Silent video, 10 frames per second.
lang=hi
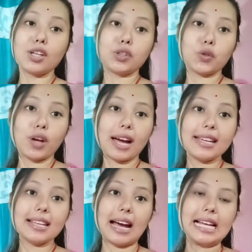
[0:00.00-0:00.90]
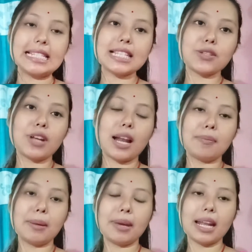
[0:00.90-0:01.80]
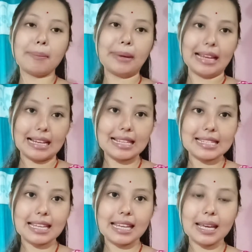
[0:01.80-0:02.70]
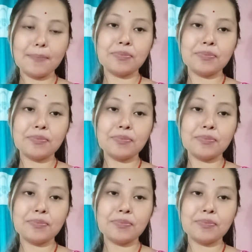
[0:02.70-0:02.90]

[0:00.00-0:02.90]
तो गाइस आज ससुराल में मेरा पहला दस है